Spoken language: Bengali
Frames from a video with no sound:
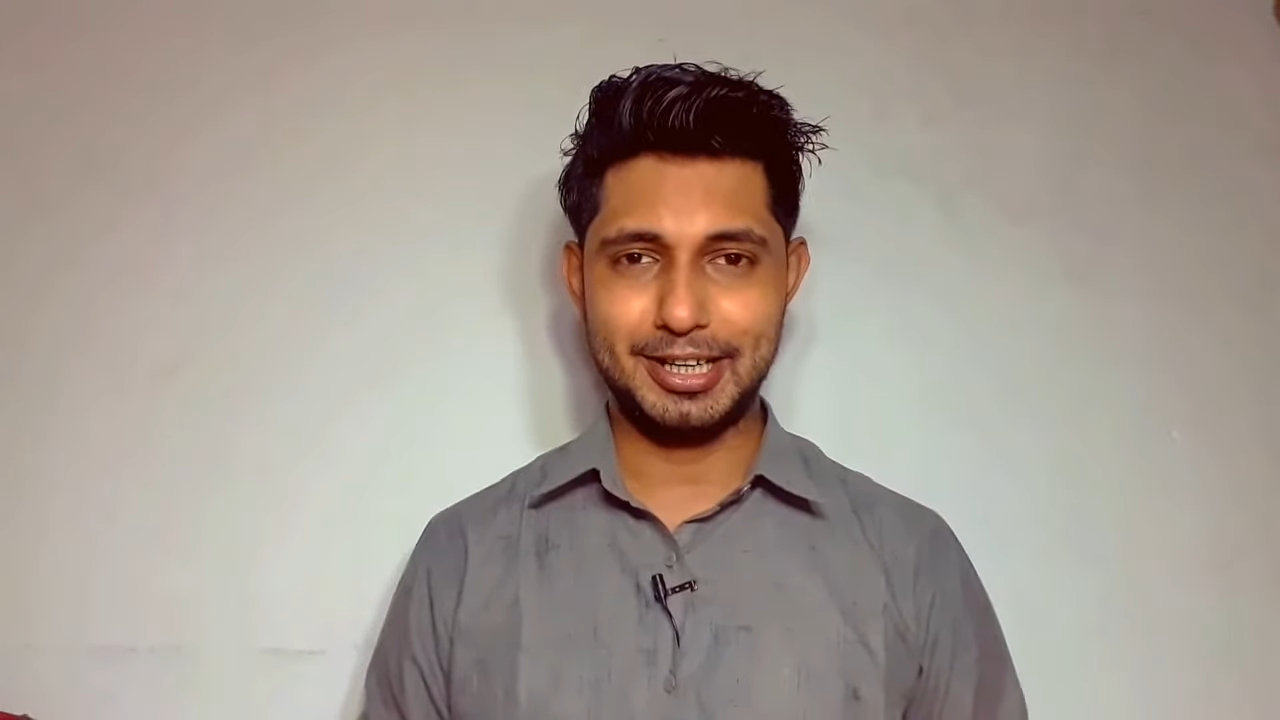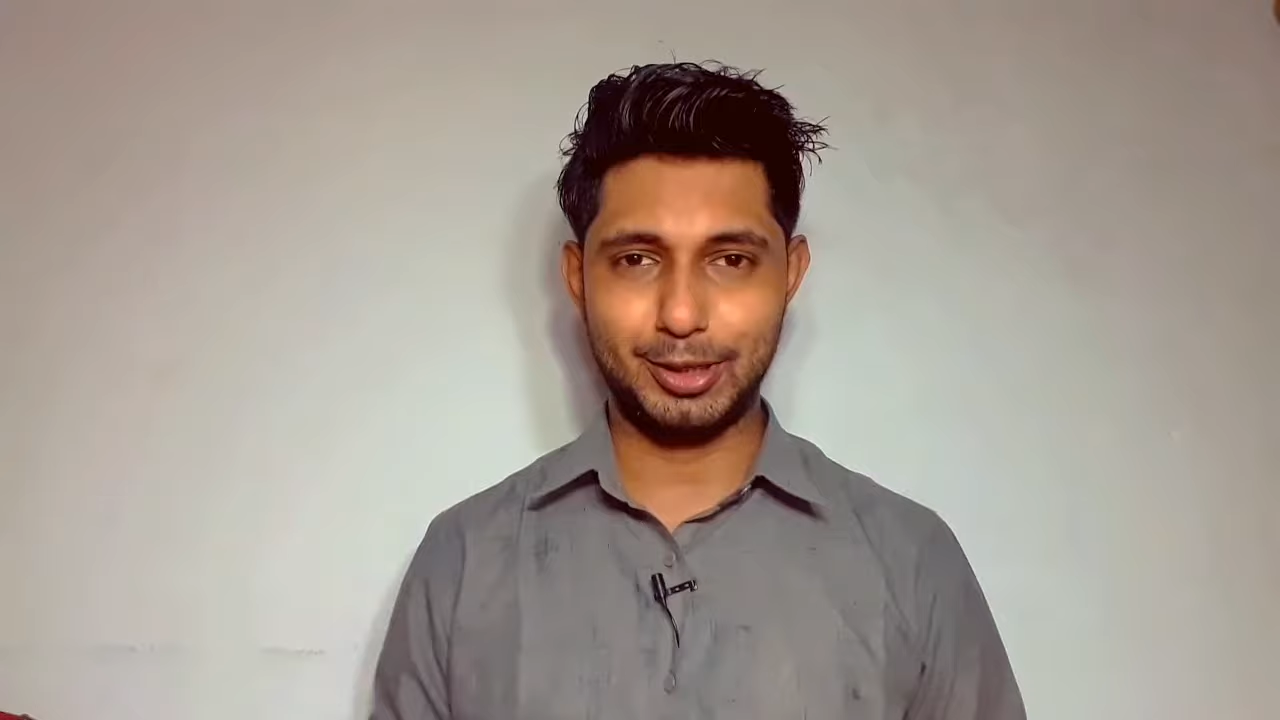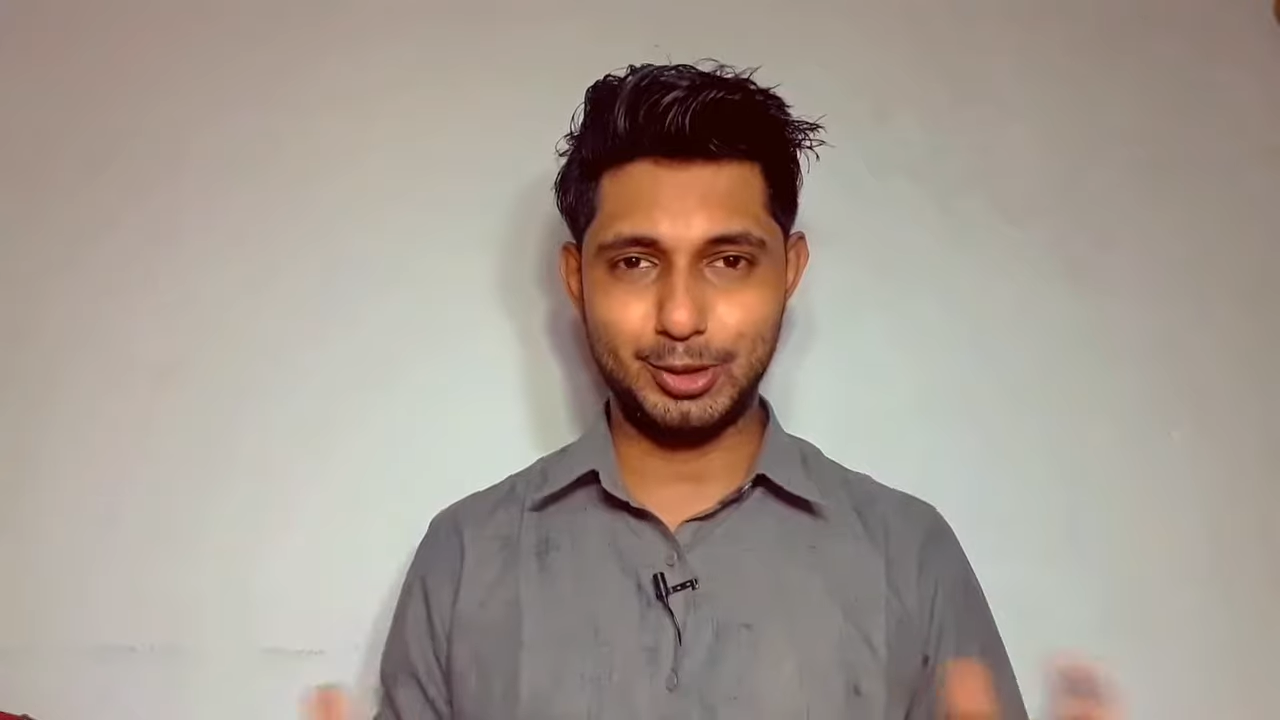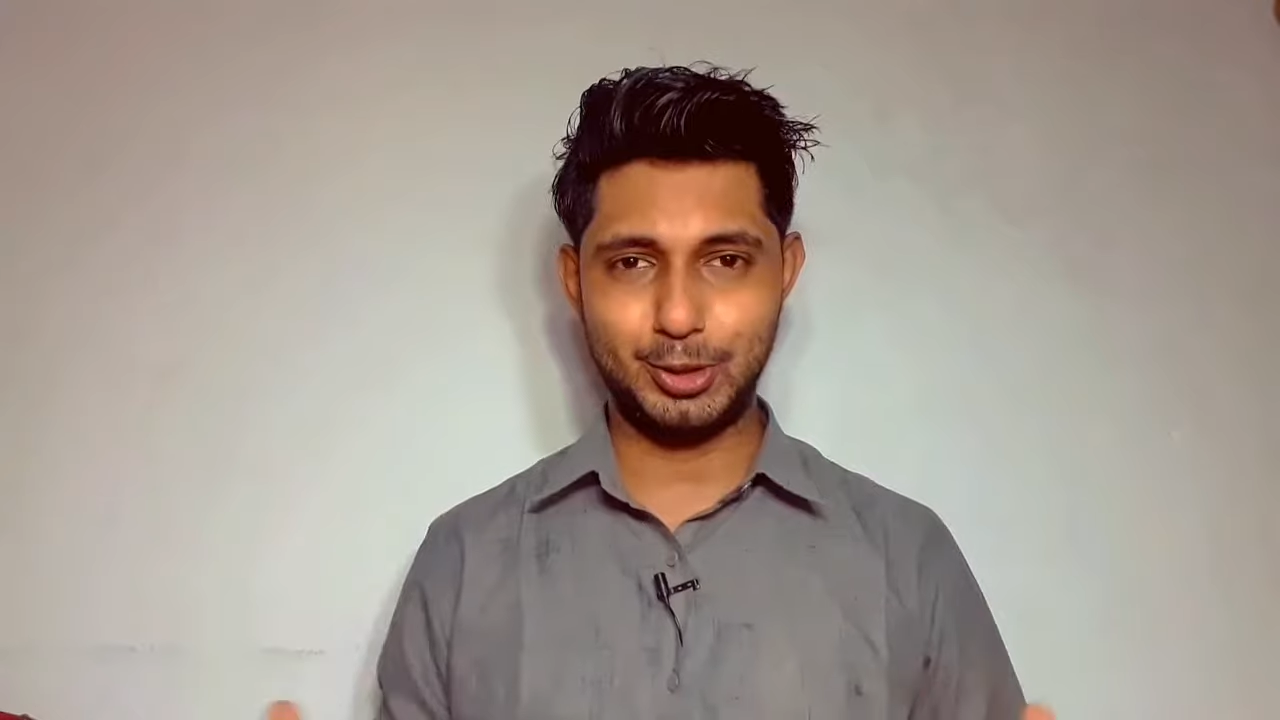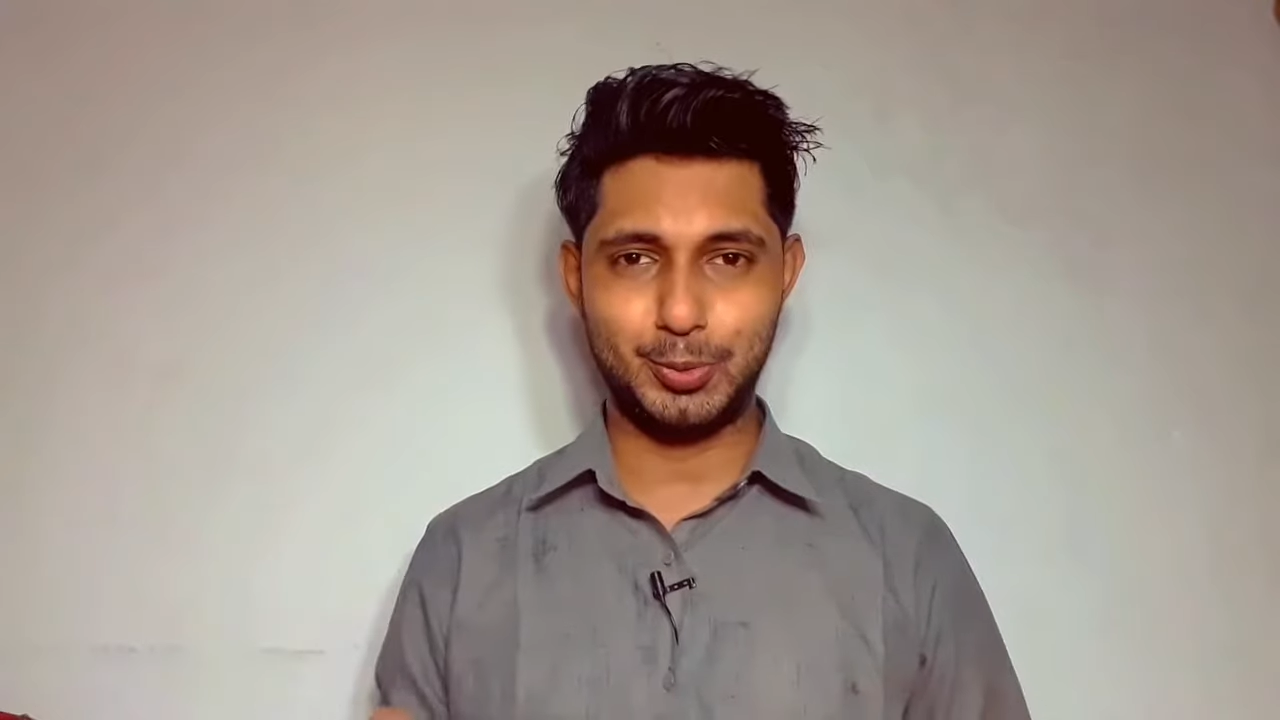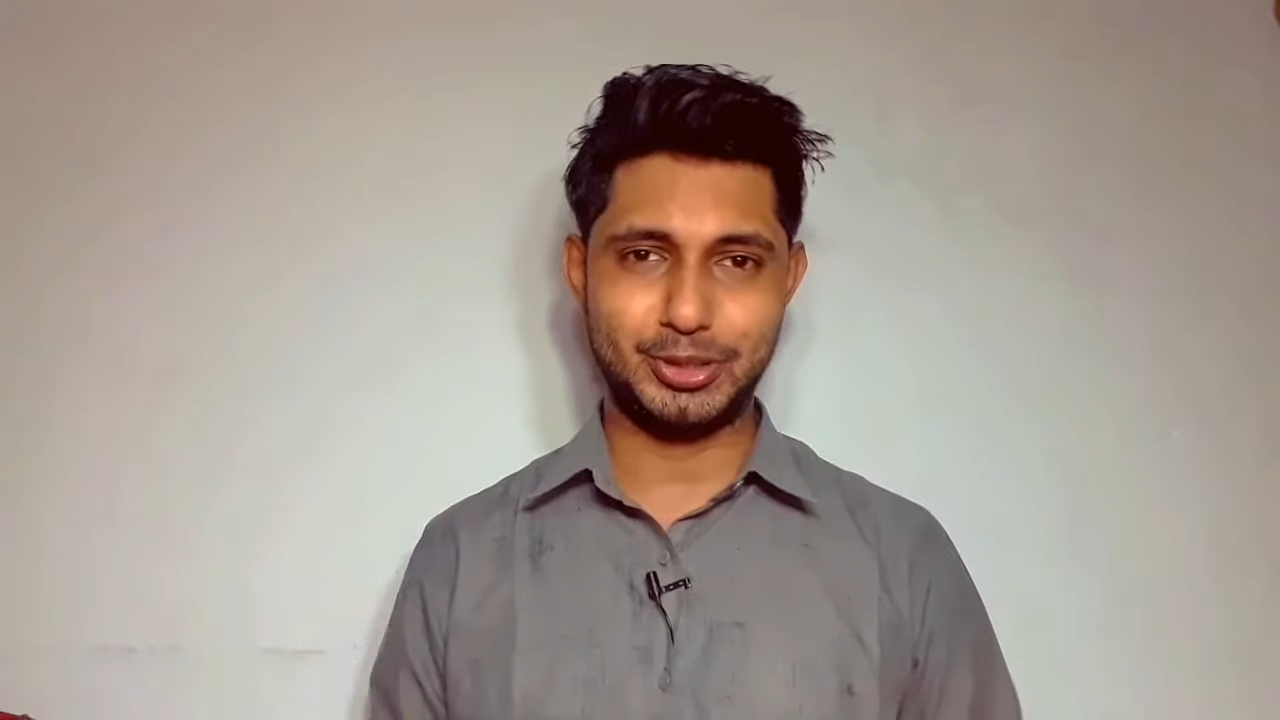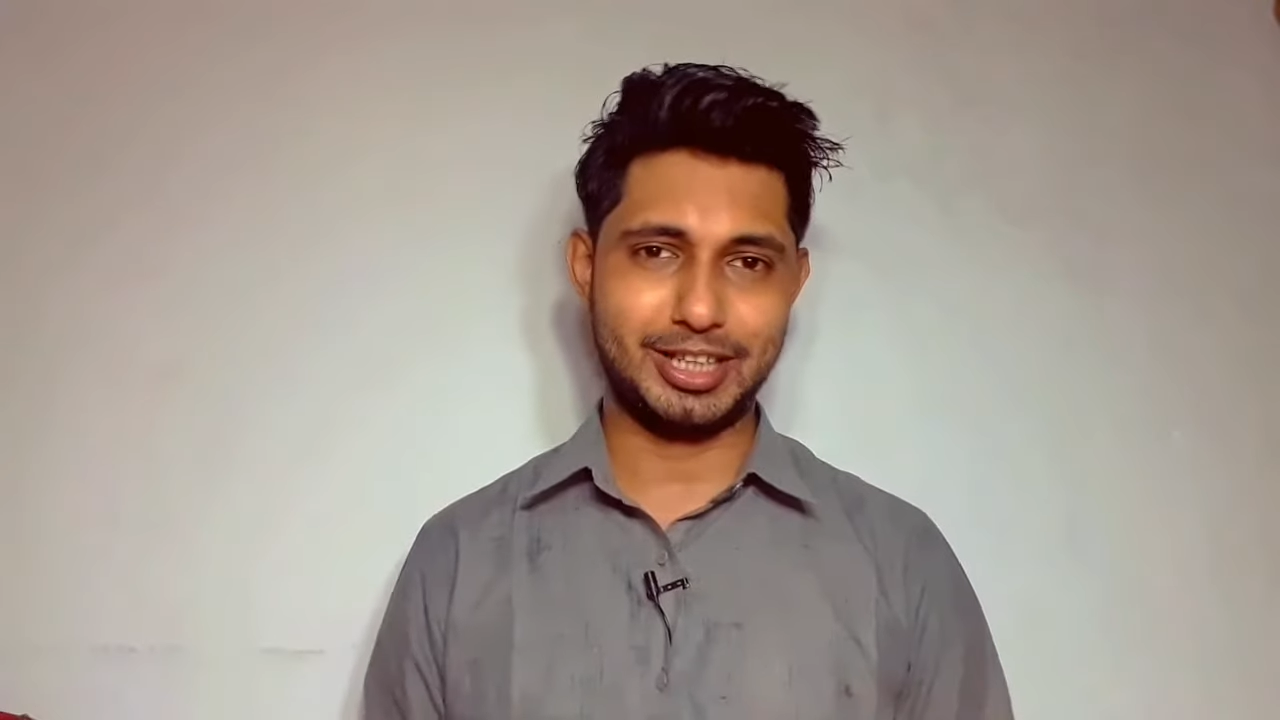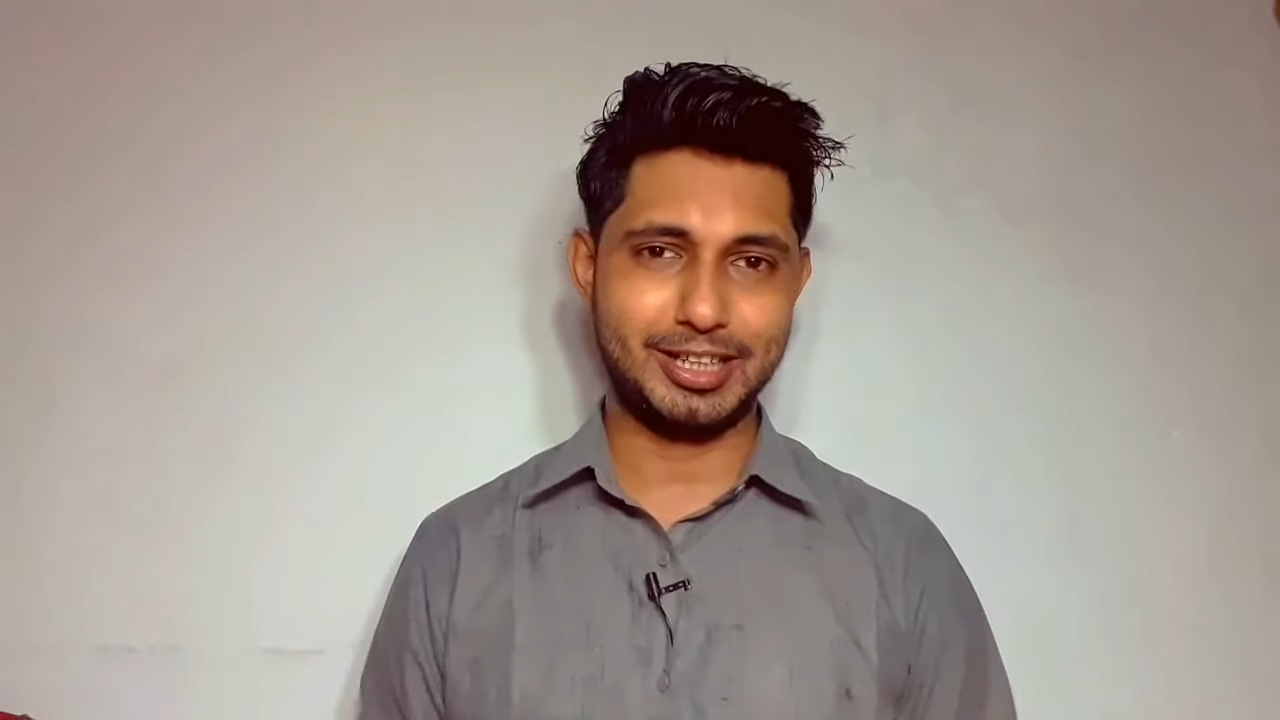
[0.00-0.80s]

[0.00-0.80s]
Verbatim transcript: রাউজান উপজেলা